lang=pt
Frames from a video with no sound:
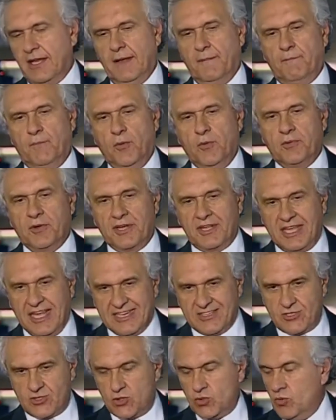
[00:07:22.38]
da República que
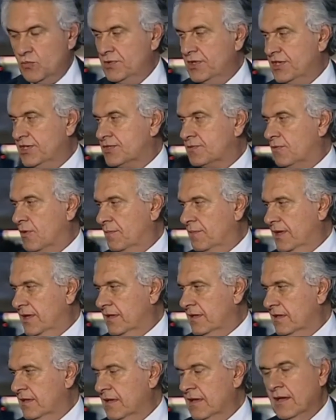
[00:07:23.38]
assume neste
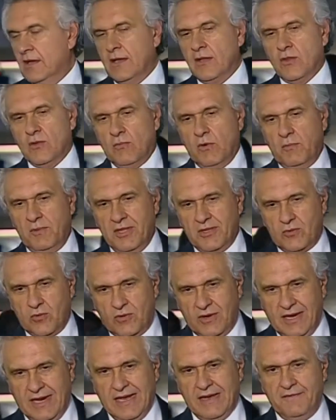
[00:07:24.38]
momento, no momento
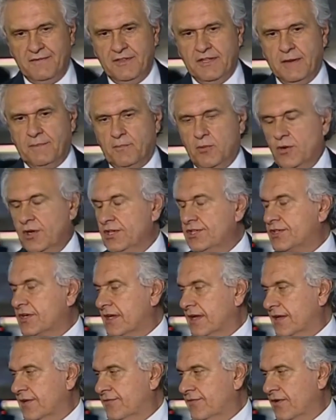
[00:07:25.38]
grave da
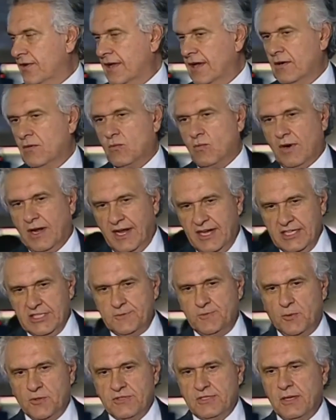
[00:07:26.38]
política nacional, com a
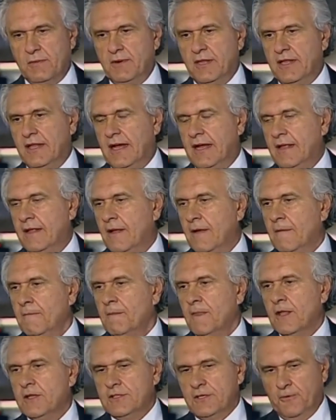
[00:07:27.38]
responsabilidade
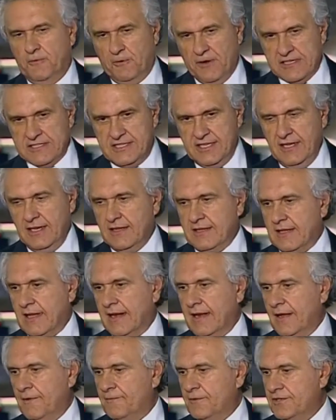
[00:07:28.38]
de fazer a
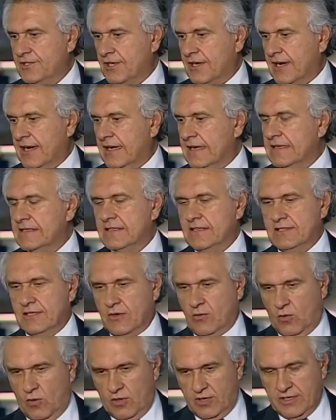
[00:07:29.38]
tarefa de casa,
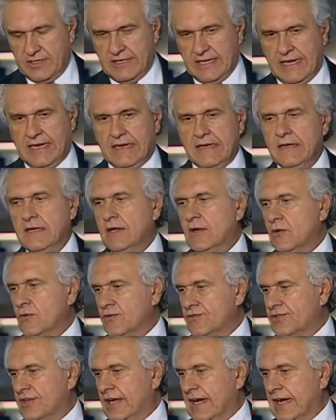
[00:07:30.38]
de cortar
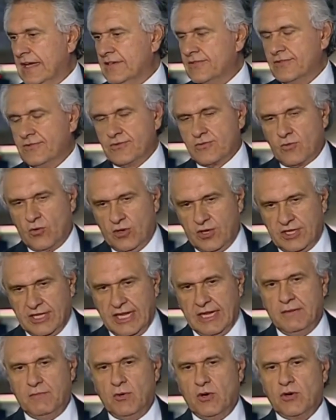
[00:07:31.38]
os gastos,
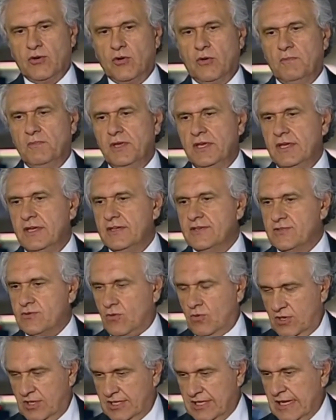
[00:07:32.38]
cortar
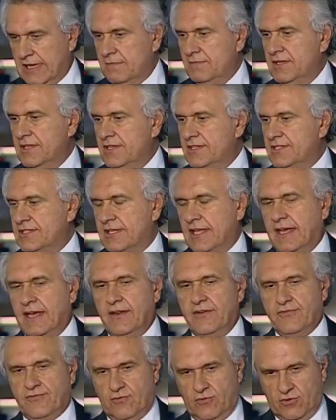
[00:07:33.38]
mordomias, cortar
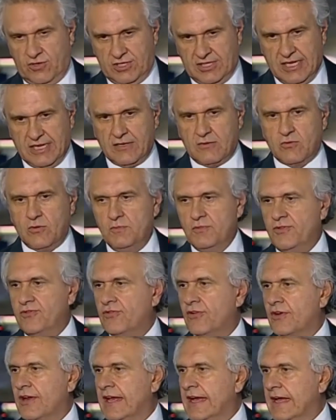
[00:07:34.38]
ministérios, cortar
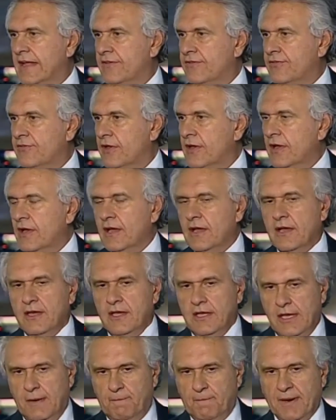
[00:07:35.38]
comissionados
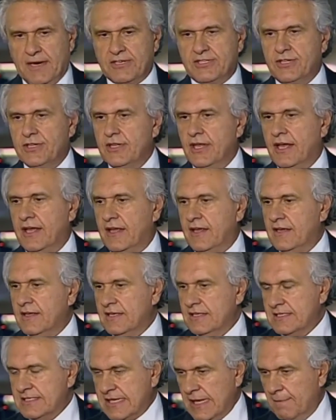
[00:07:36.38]
e a partir daí
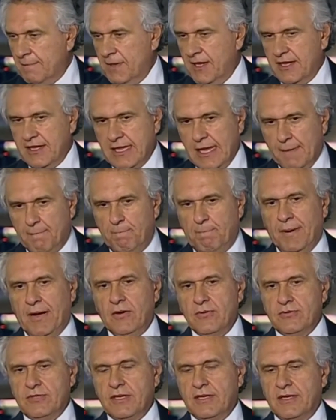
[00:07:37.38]
saber que a
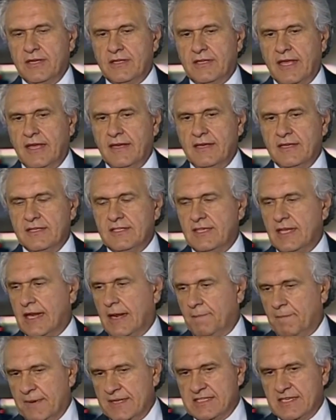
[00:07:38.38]
pauta que tem que
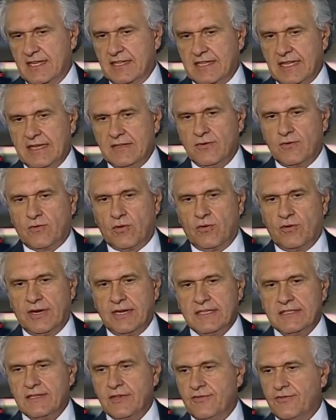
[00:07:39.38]
ser apresentada ao
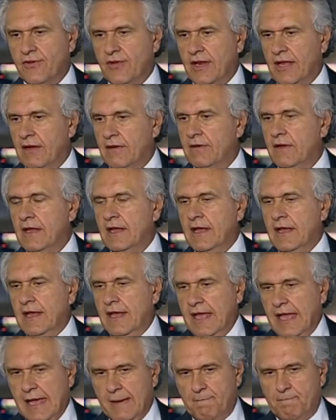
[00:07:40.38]
Congresso Nacional
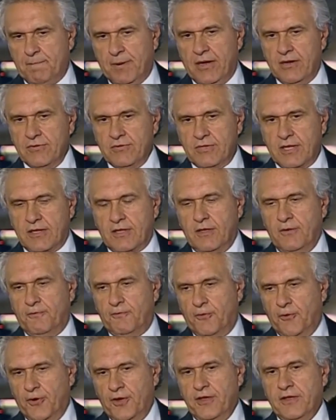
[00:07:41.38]
é a pauta que
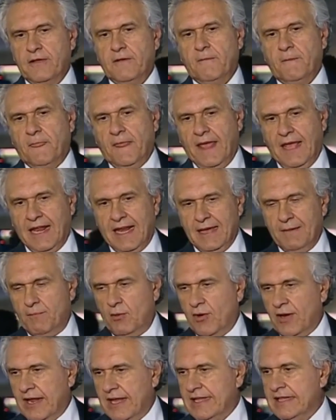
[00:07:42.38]
foi
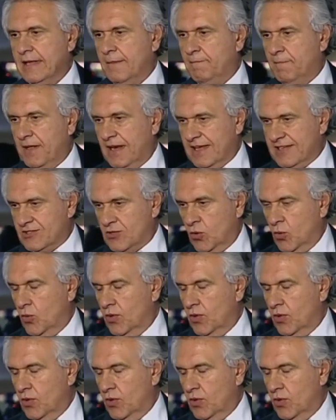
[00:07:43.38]
elaborada pelas